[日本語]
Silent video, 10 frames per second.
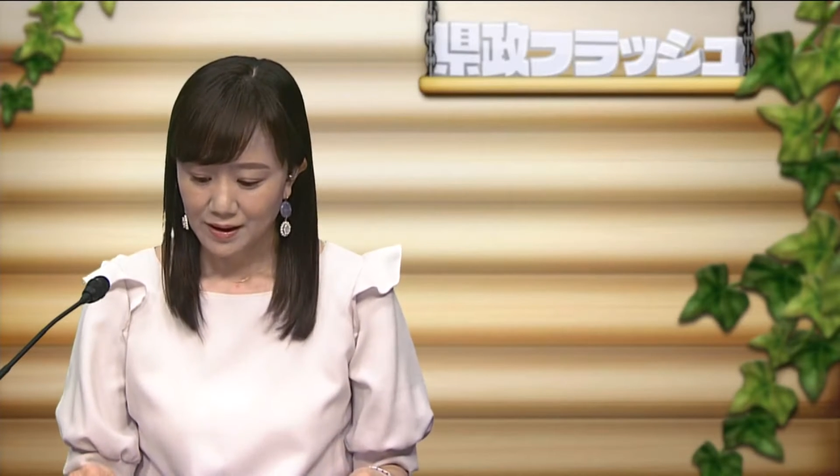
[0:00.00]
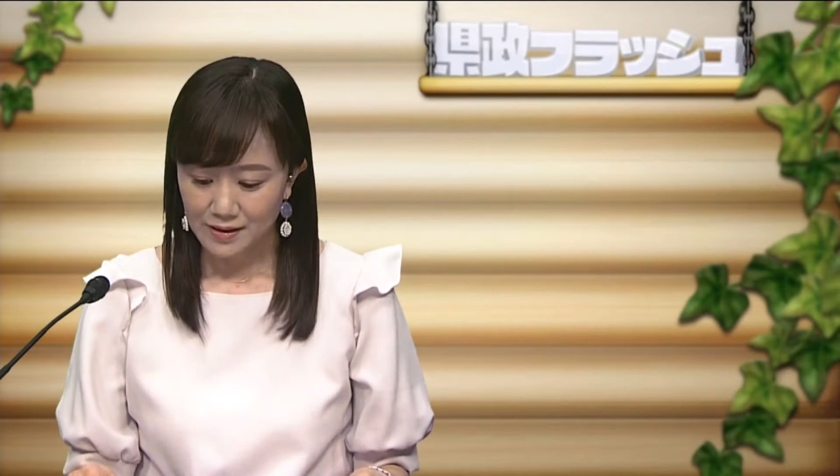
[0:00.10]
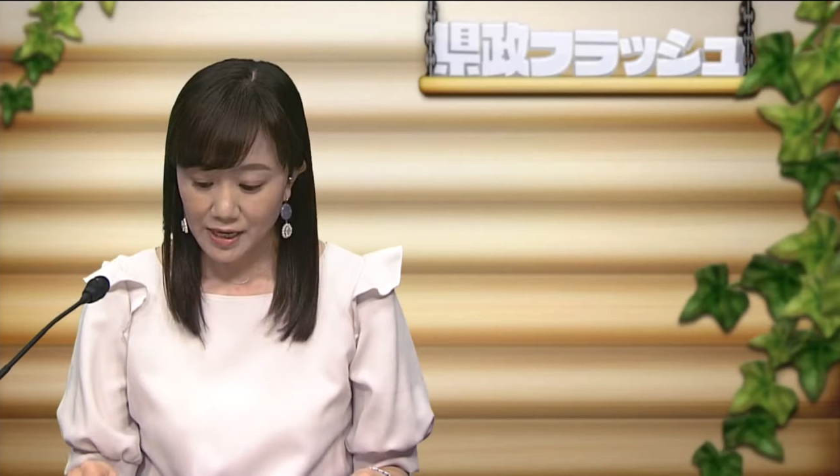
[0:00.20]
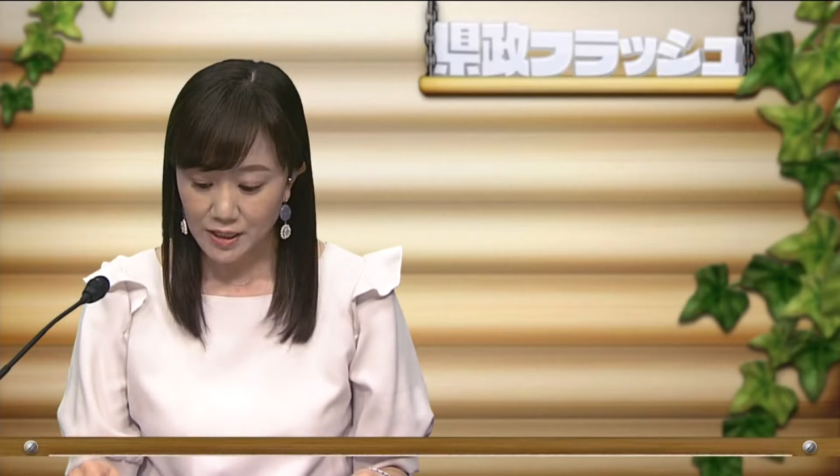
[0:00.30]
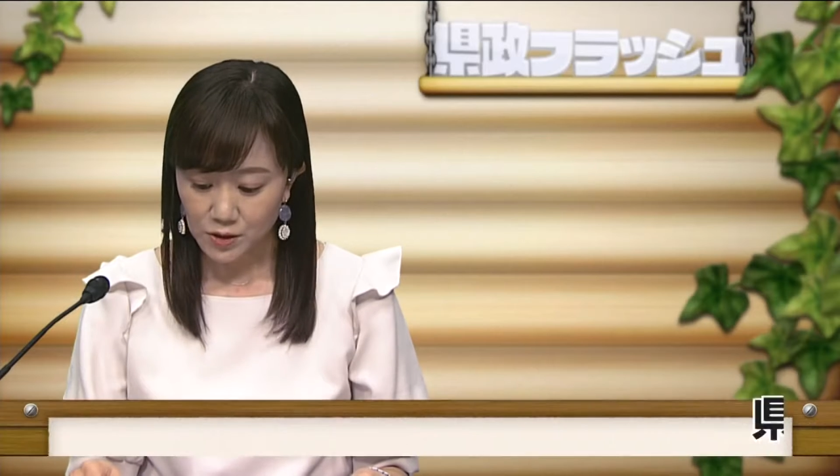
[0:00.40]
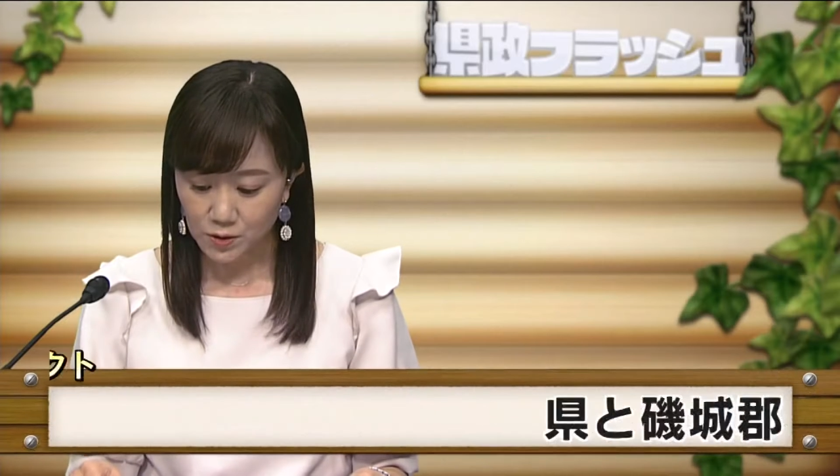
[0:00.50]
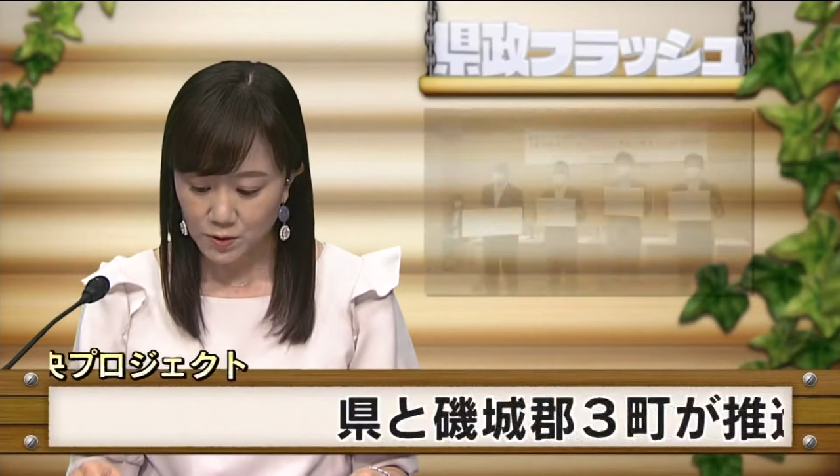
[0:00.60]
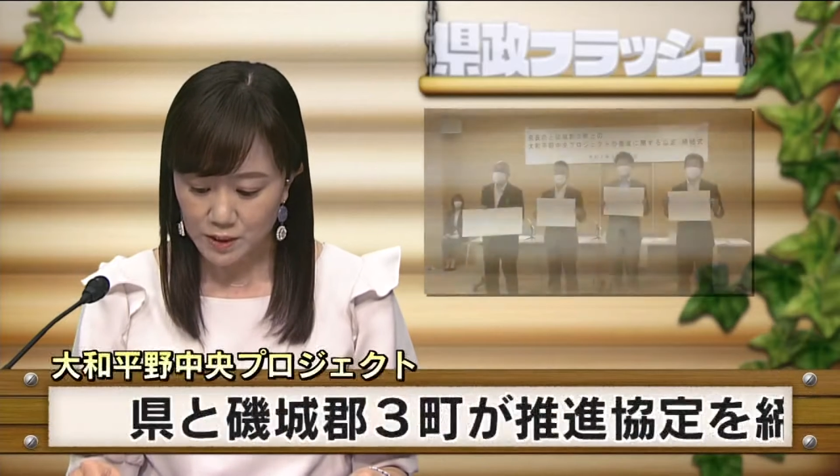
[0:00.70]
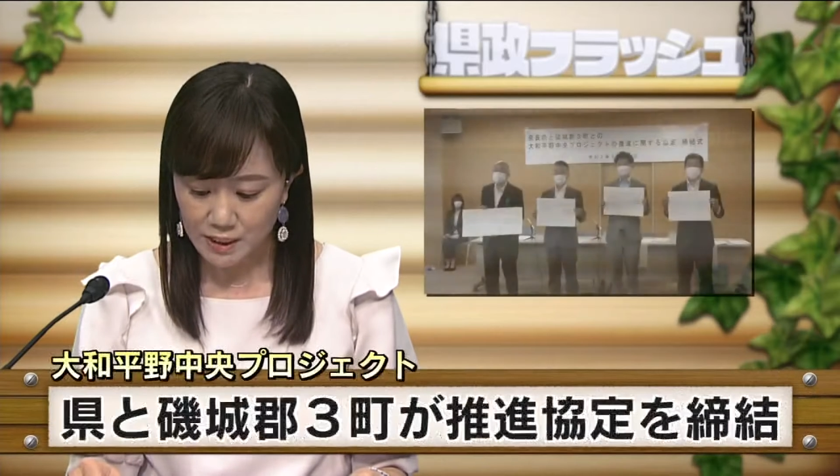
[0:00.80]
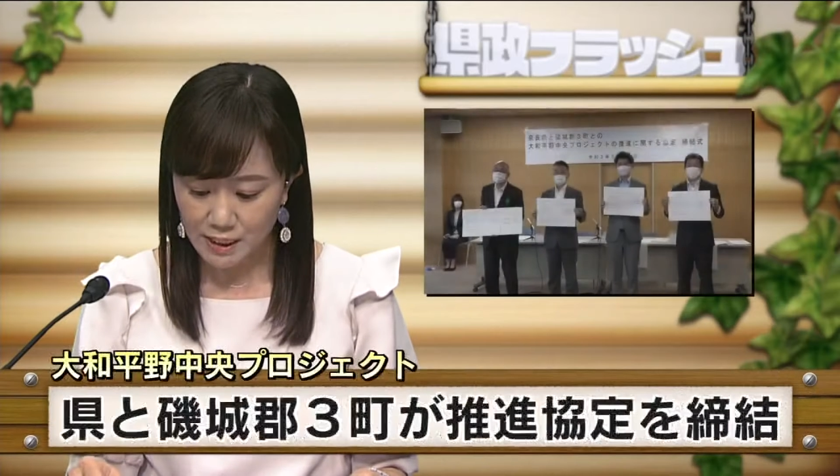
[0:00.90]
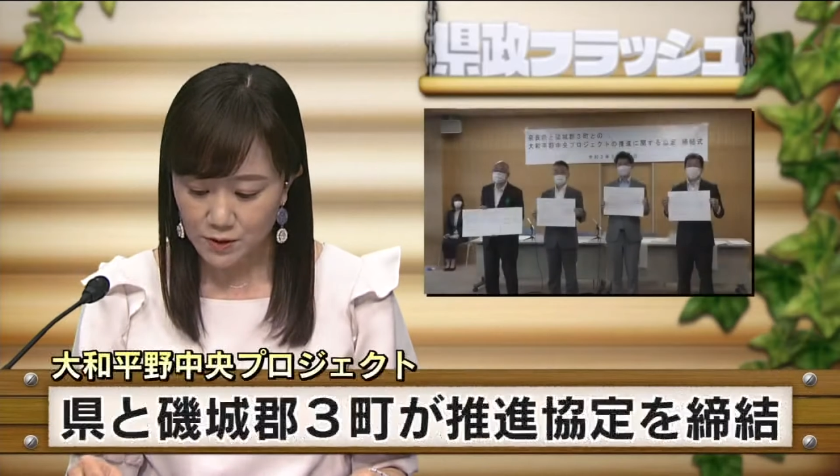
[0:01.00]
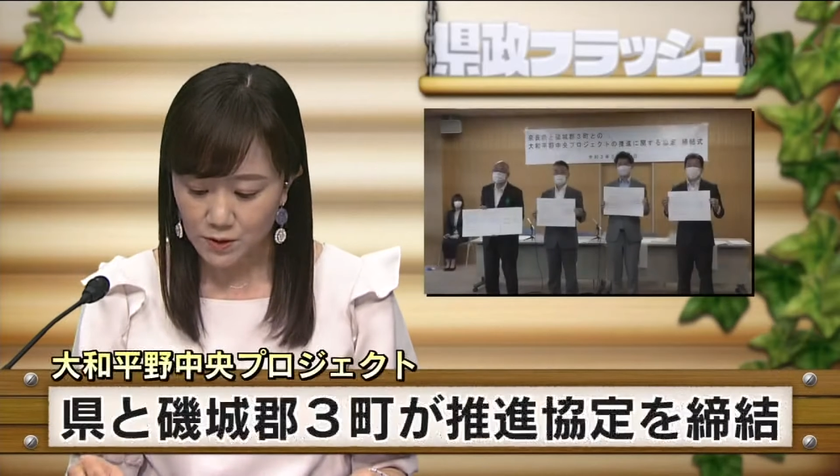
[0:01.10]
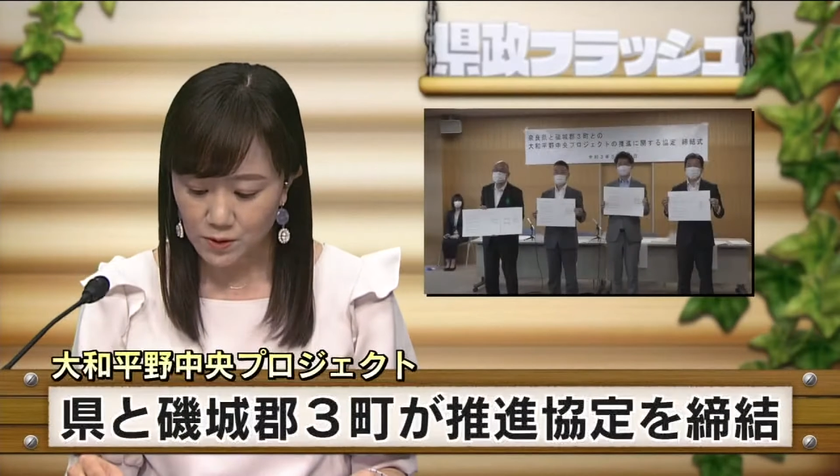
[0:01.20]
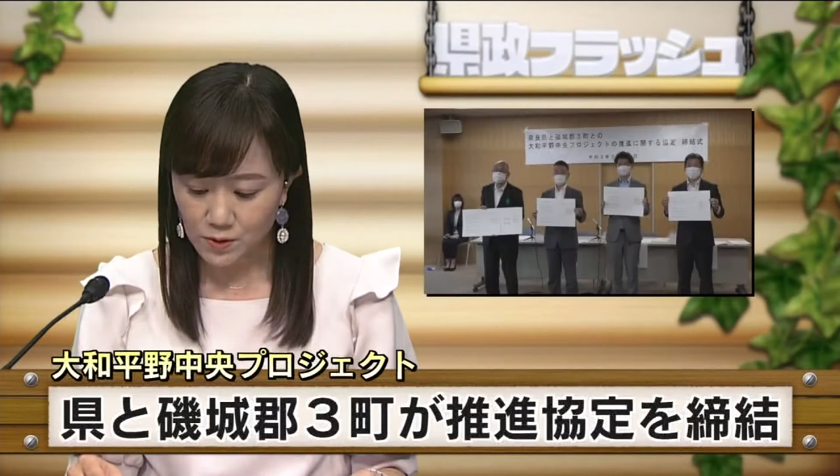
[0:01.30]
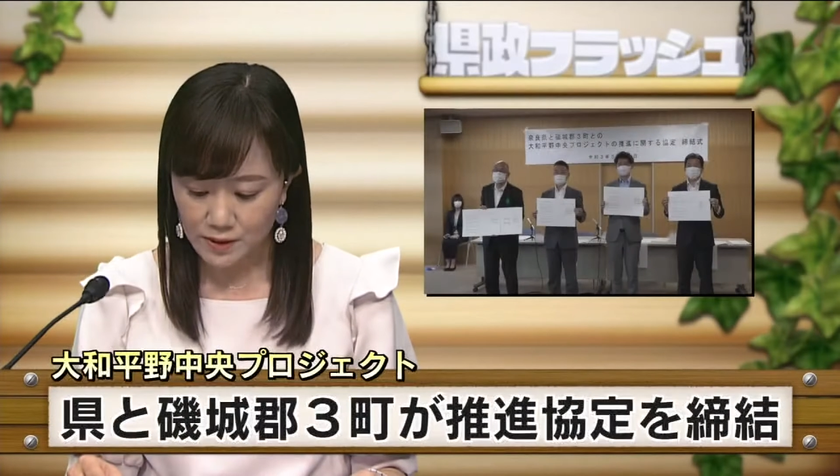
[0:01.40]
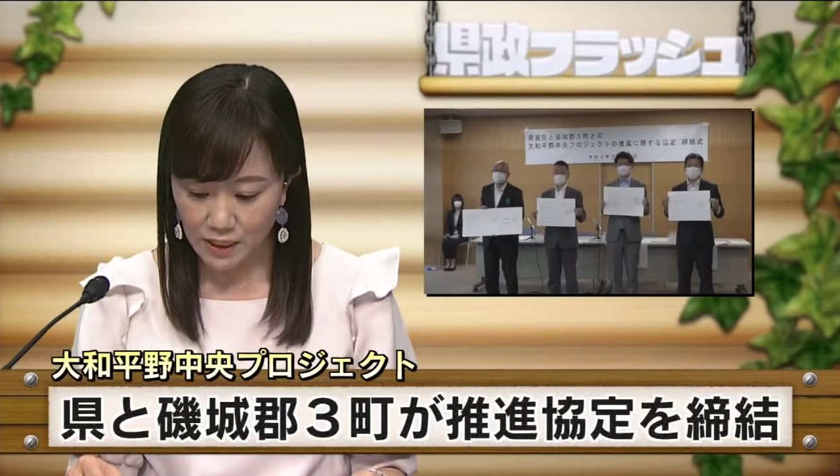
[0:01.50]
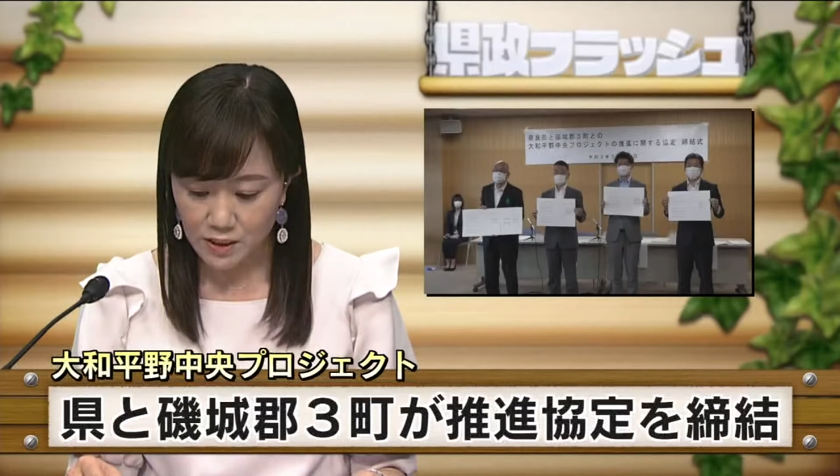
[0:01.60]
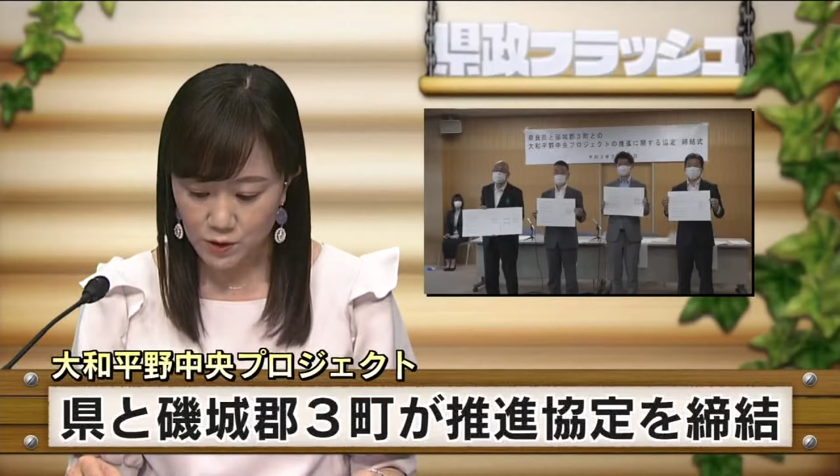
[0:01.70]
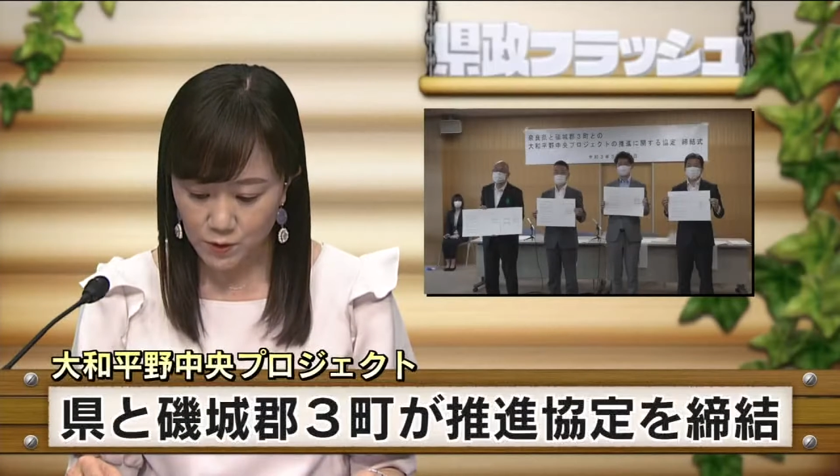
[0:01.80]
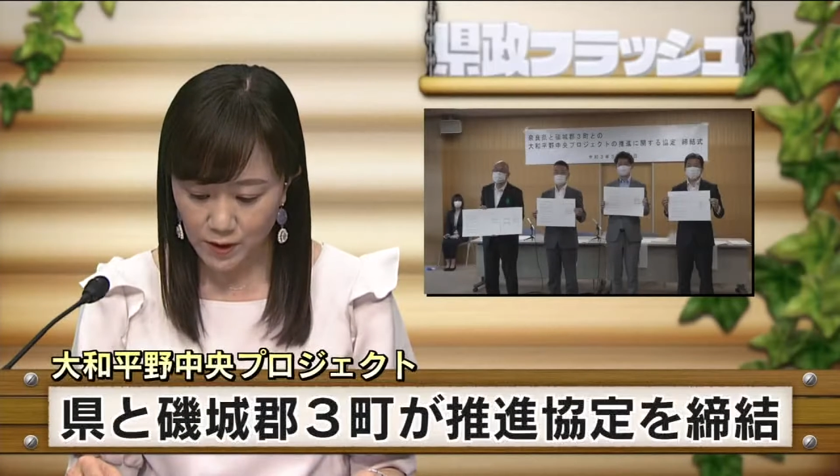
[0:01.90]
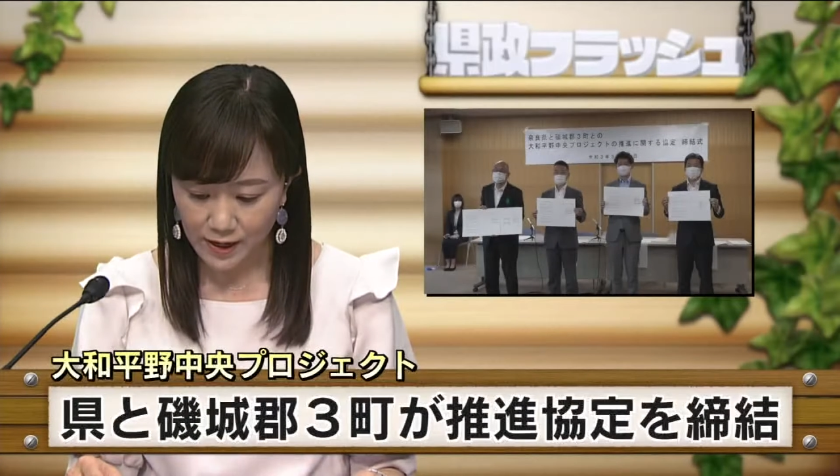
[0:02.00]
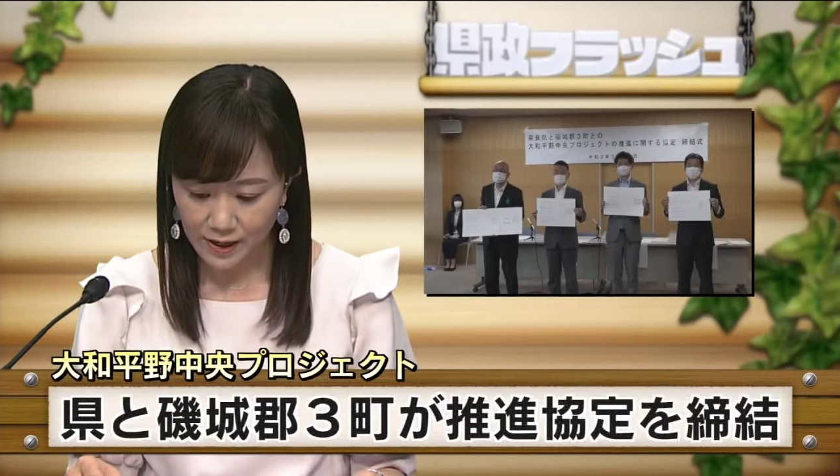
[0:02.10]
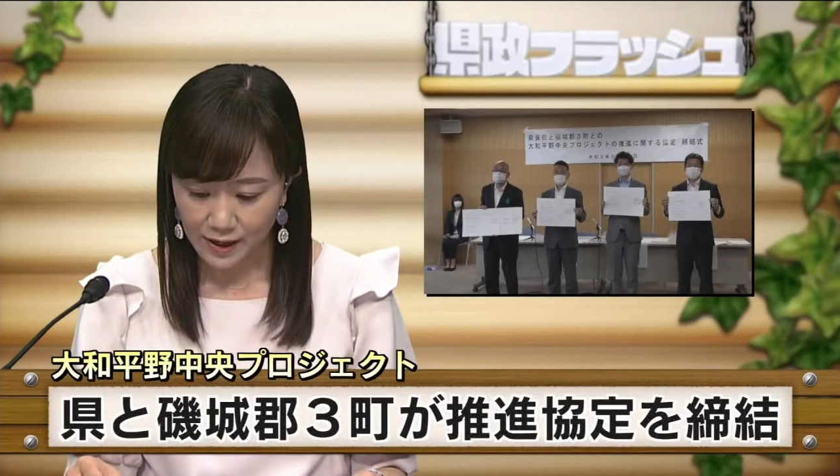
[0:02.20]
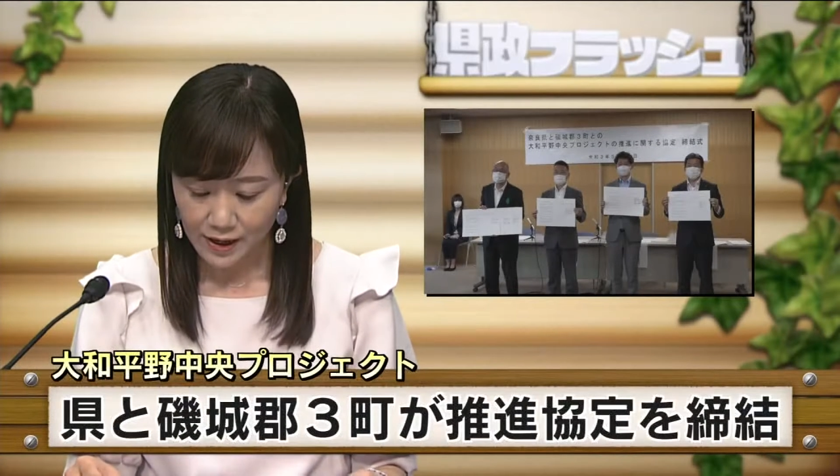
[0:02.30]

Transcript: 県と四季郡の3町が